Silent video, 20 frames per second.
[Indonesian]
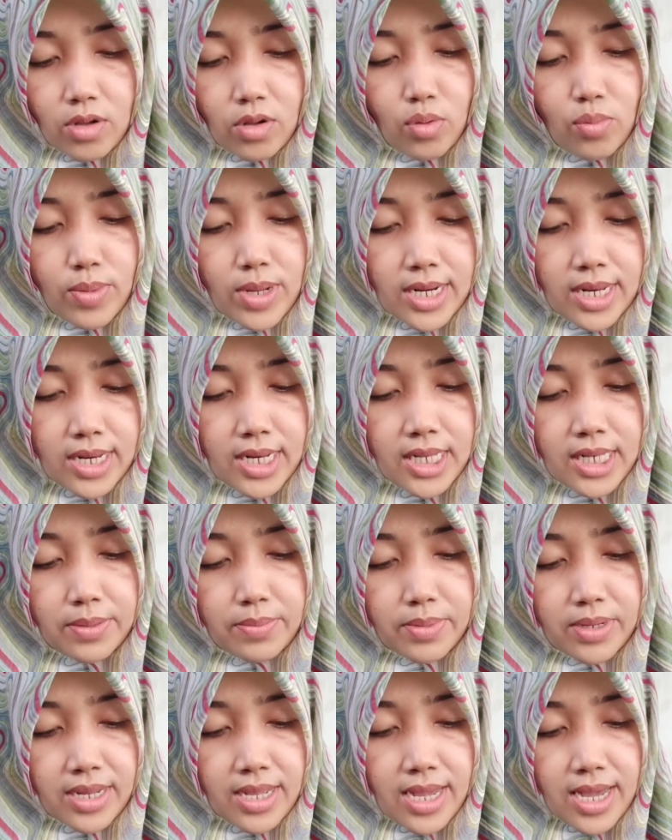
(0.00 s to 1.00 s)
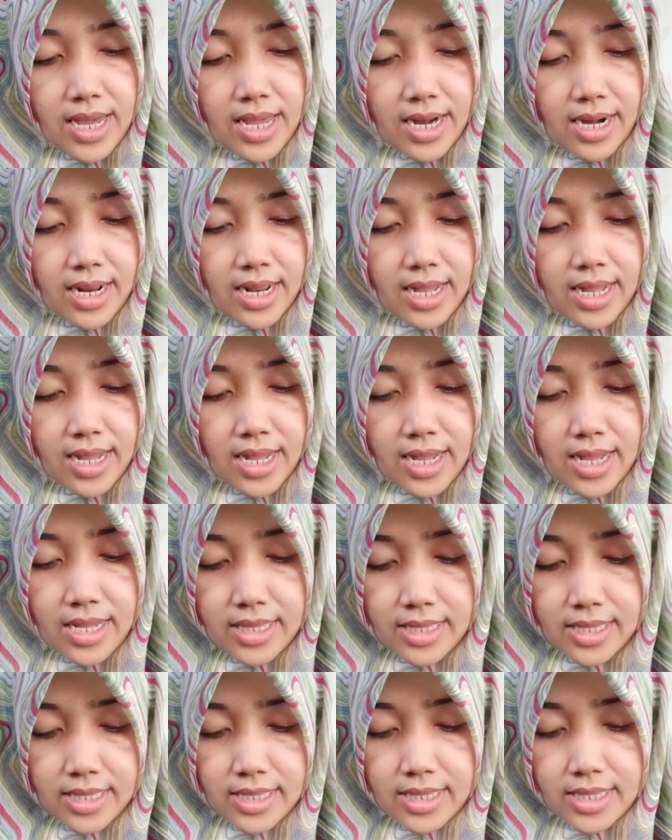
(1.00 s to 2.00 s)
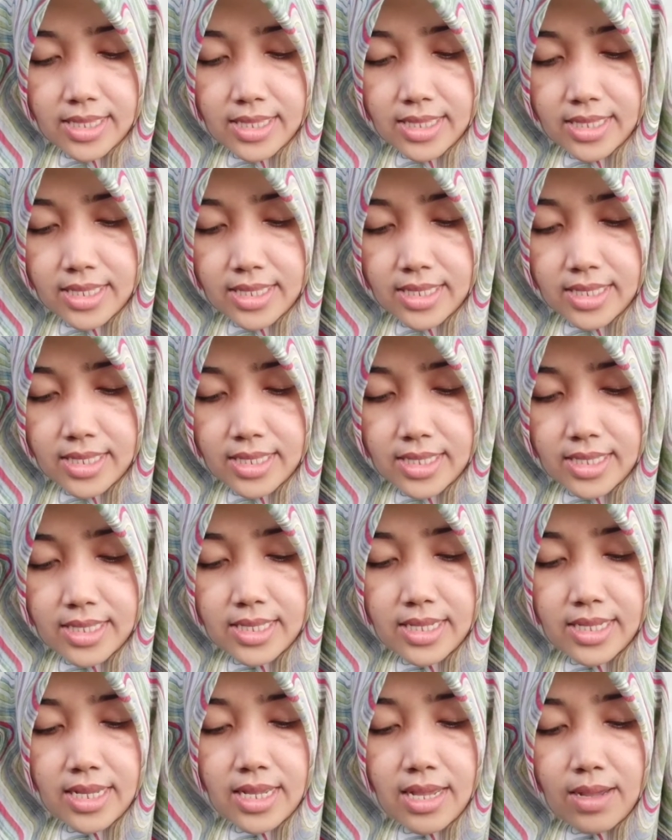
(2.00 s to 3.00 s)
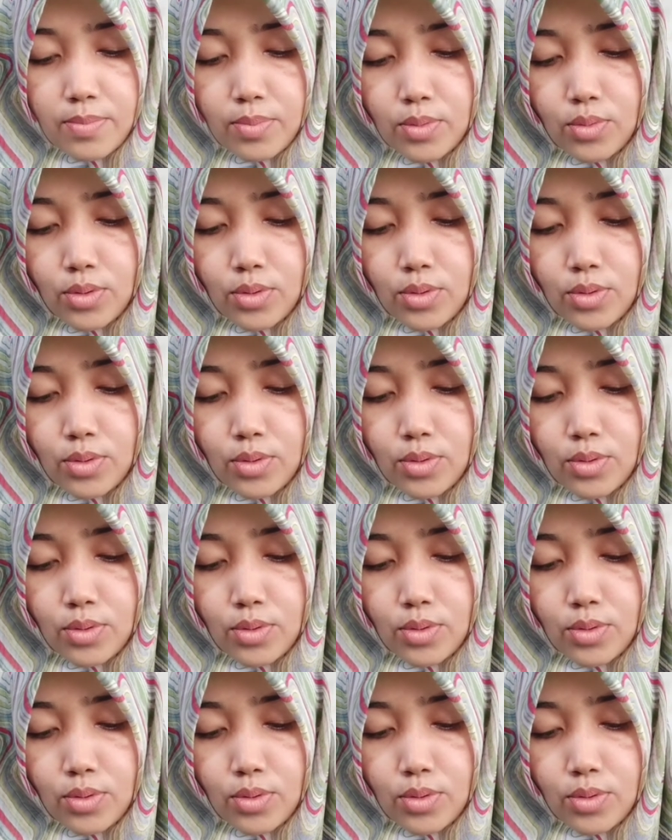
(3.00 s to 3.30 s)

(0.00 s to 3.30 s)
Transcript: obat ini diberi harga 30.100